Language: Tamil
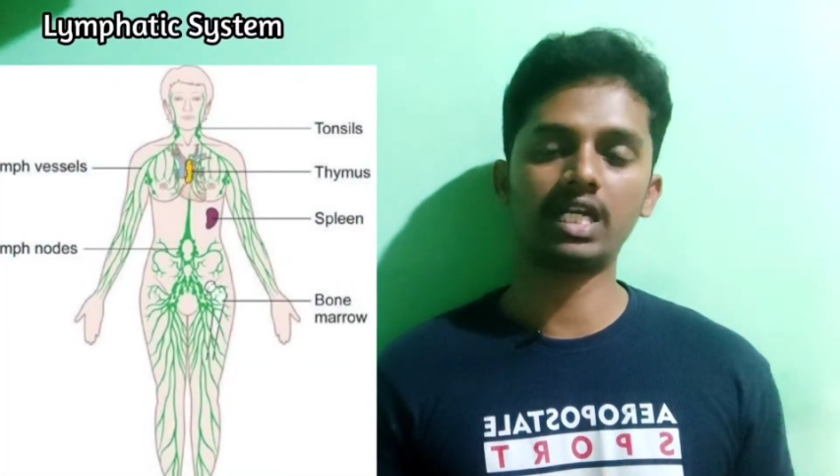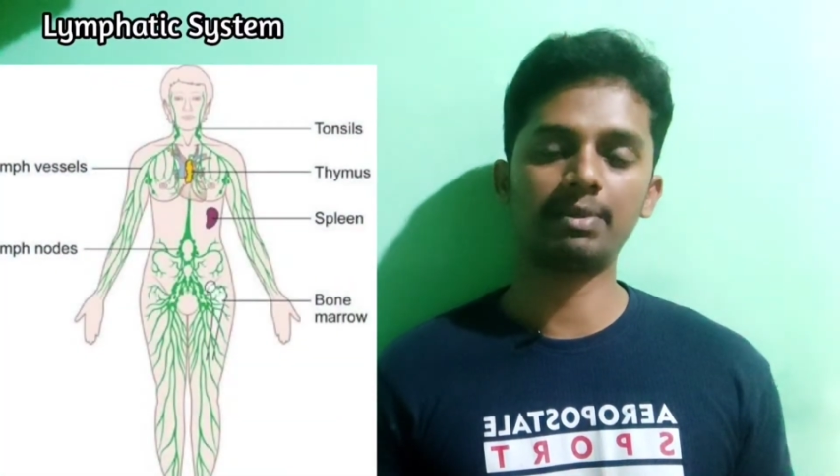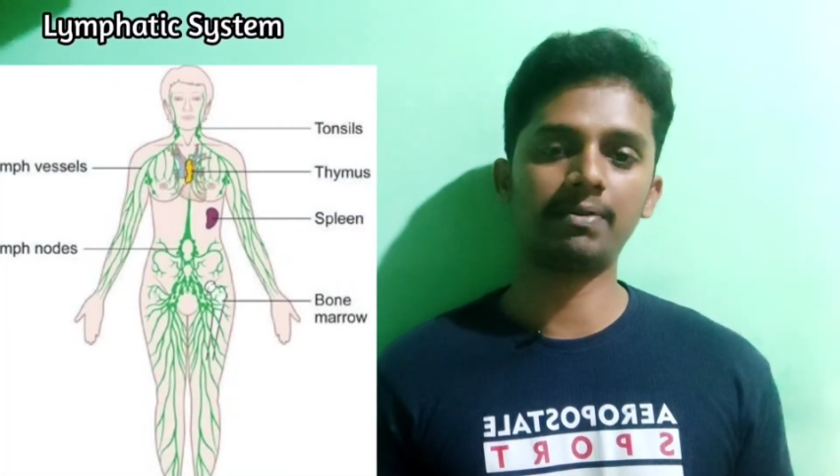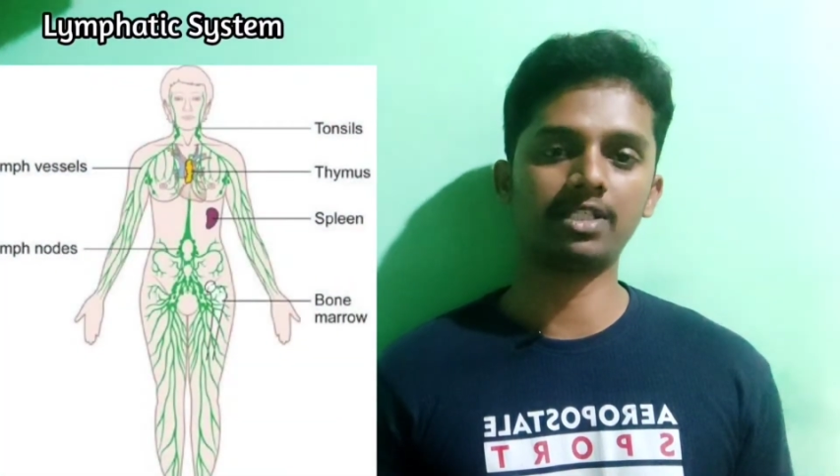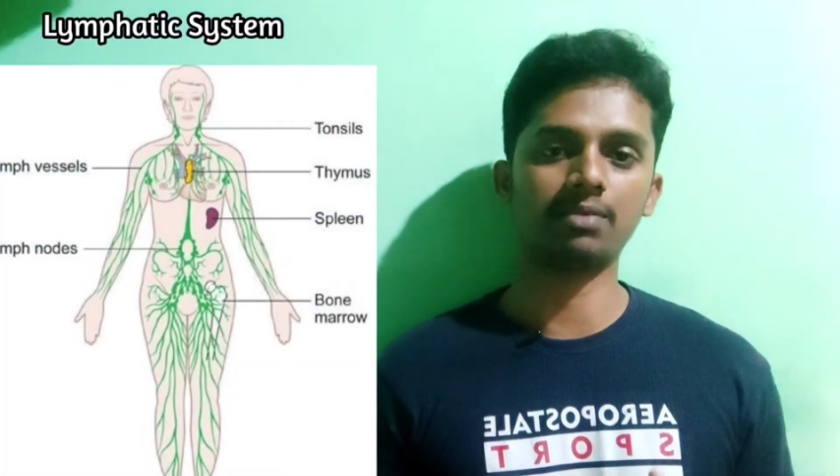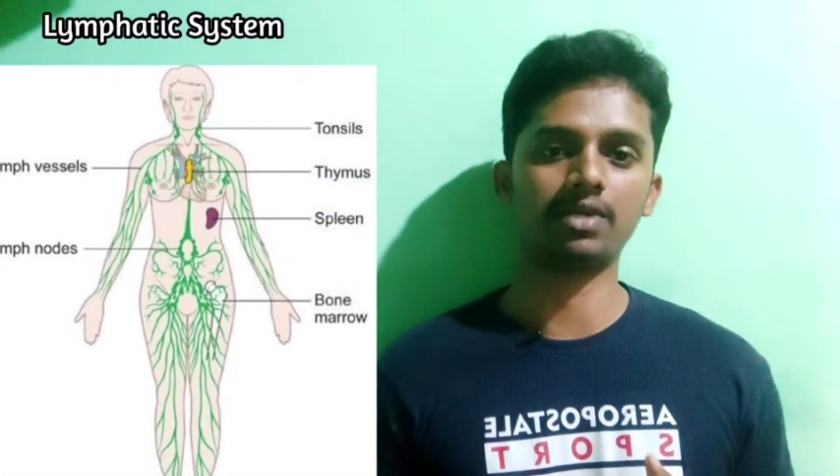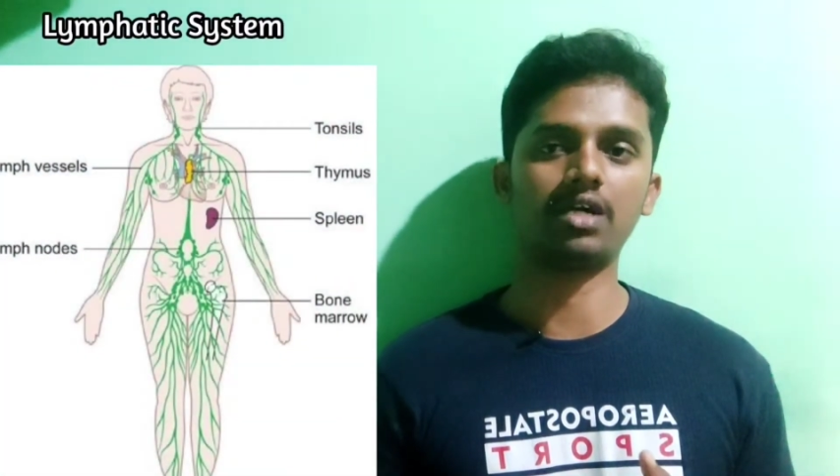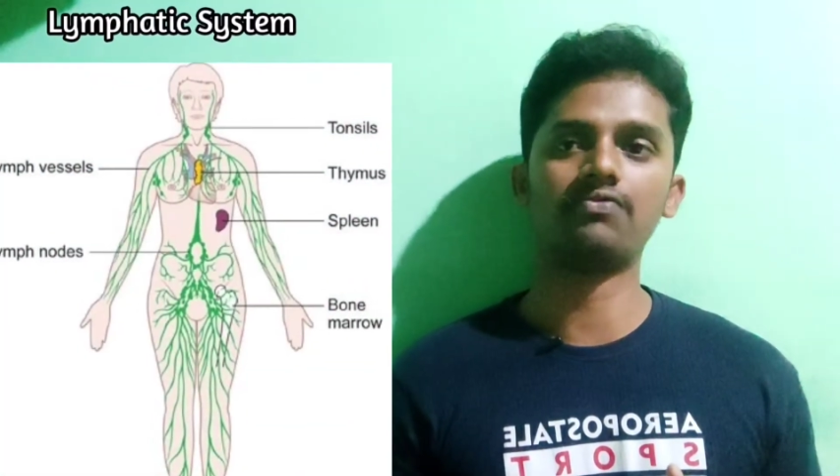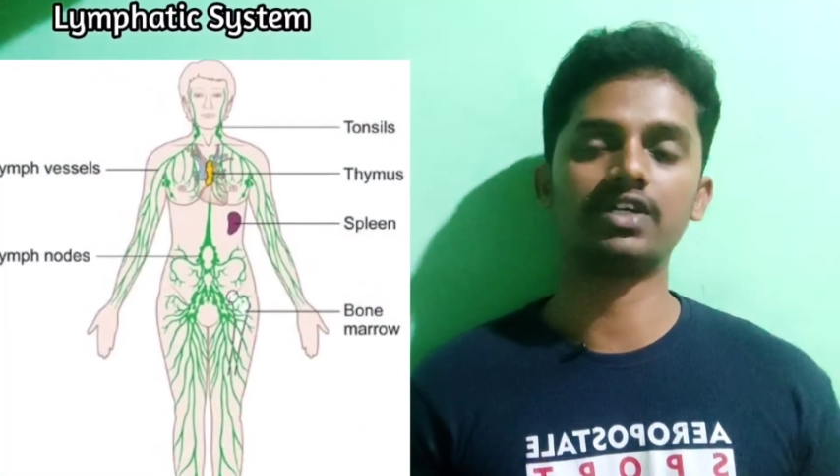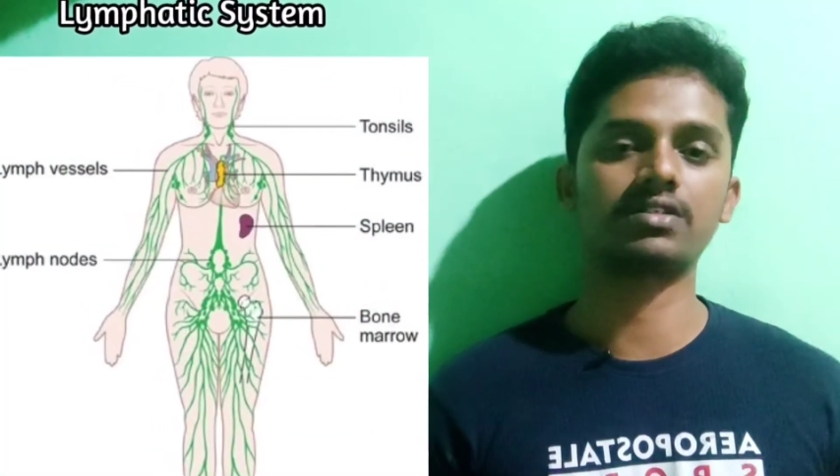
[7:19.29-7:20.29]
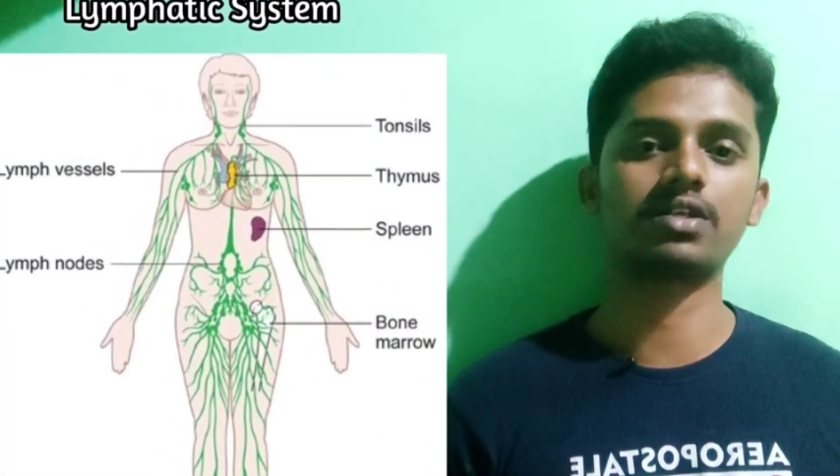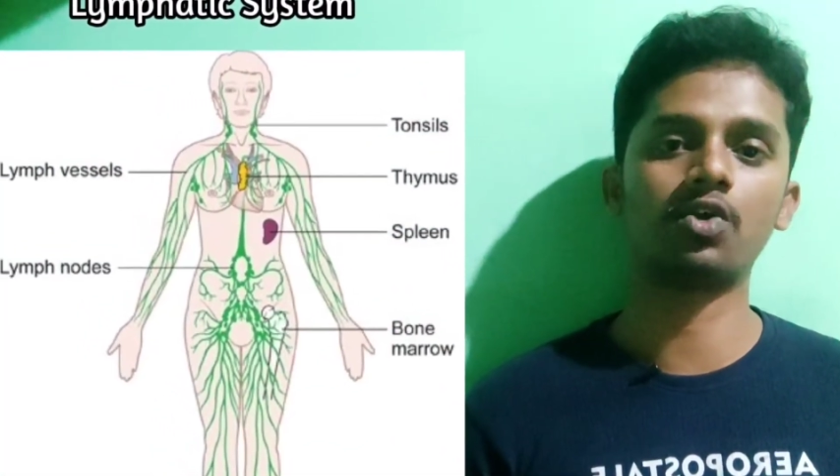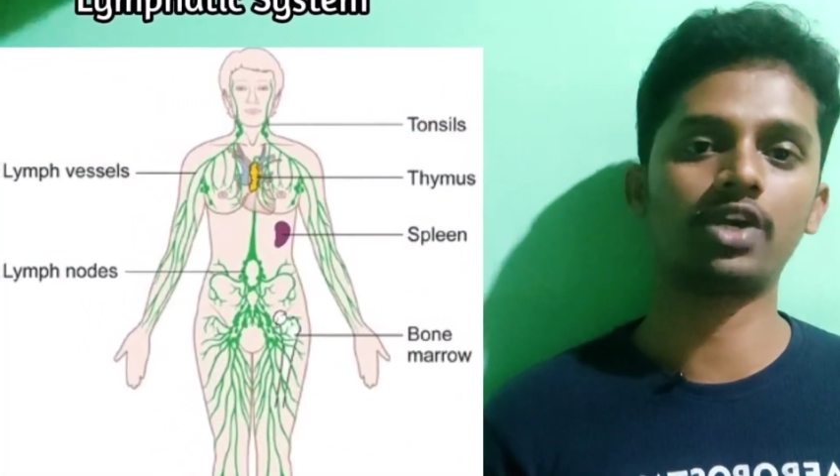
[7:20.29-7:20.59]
அனாட்டமி பார்த்தோம்னா ஃபஸ்ட்டு